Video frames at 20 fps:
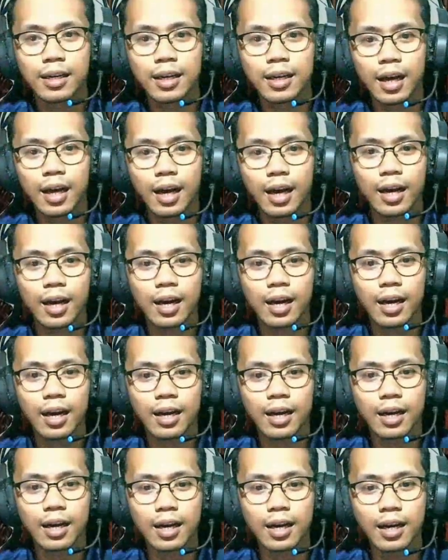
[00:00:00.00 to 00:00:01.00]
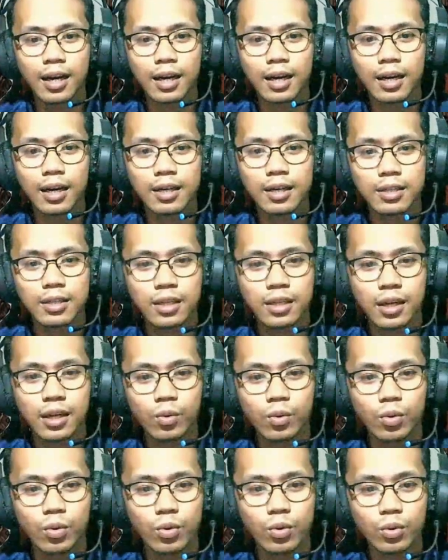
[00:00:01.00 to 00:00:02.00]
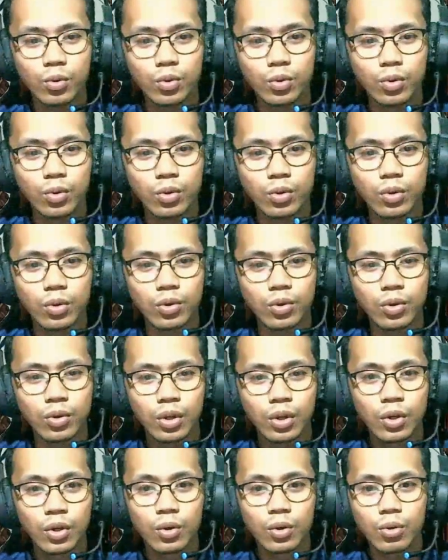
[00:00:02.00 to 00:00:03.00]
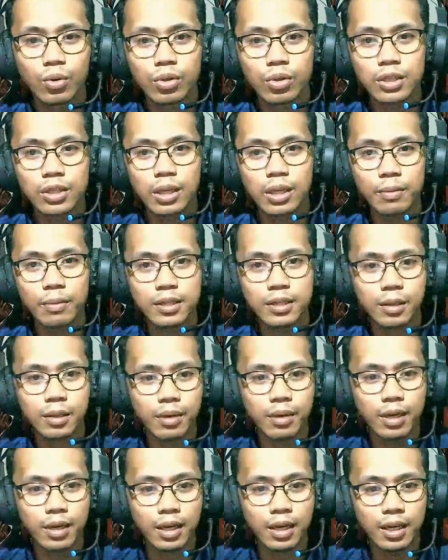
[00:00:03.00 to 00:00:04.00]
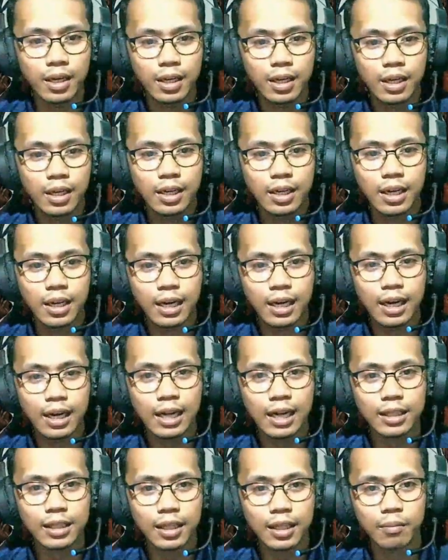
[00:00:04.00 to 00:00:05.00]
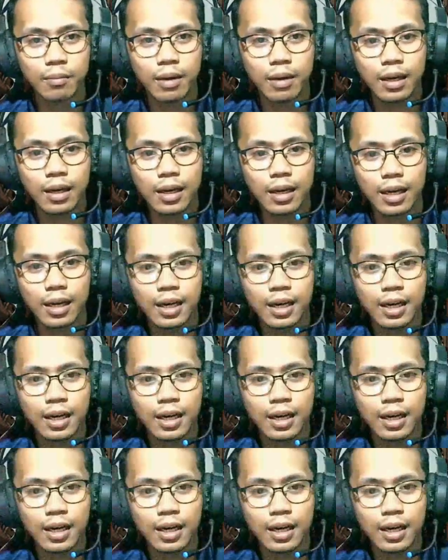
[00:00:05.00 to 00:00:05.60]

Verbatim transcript: haka-haka, sa kuro-kuro, o sa sabi-sabi ng ating mga